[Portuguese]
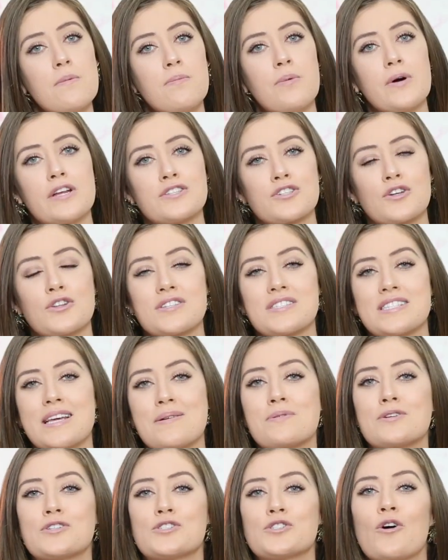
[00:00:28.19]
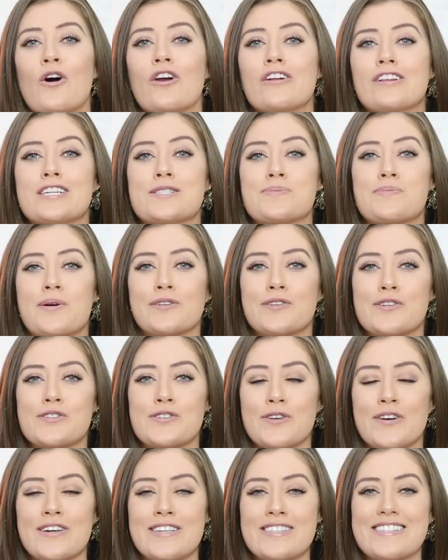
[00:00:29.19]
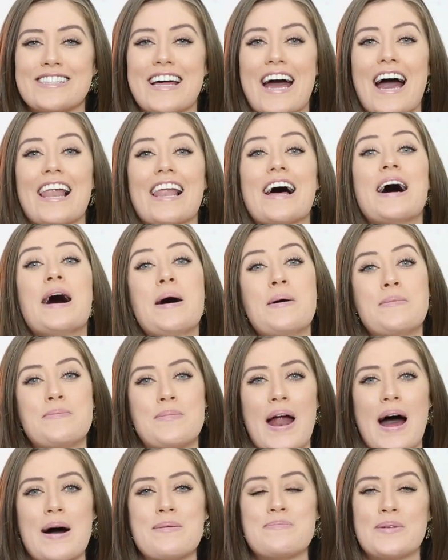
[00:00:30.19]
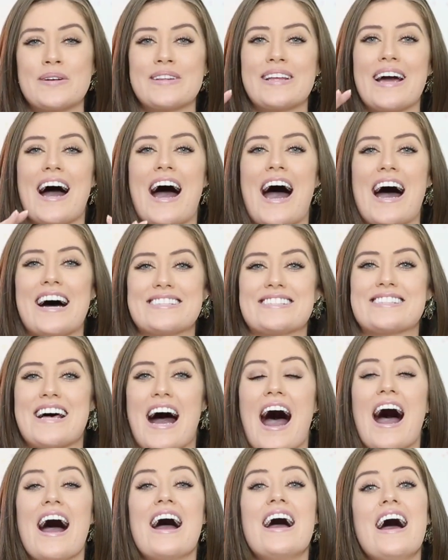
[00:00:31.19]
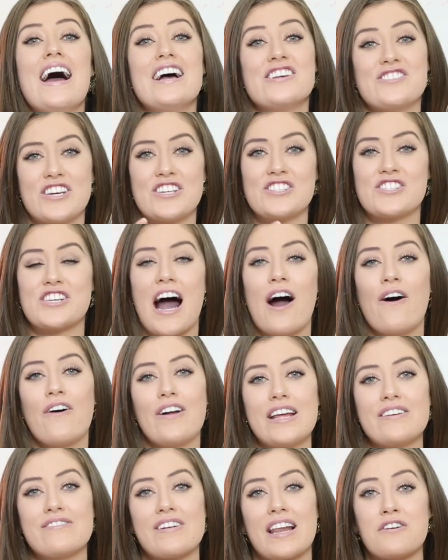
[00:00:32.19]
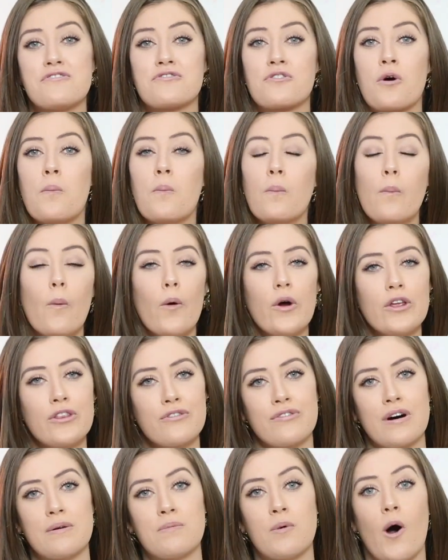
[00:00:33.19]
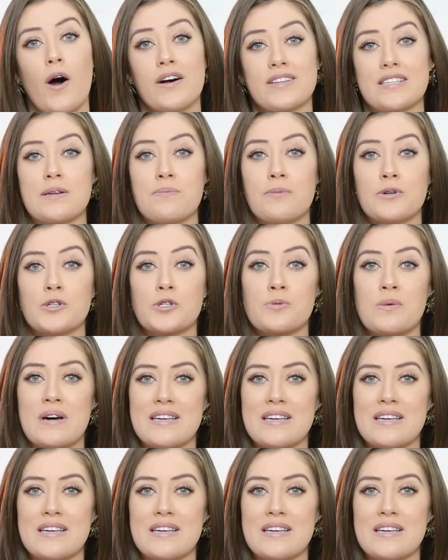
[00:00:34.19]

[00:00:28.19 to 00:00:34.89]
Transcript: e por isso eu tô sempre de olho nas produções dela pra poder arrasar. Gente, a Olivia ela ficou muito famosa depois de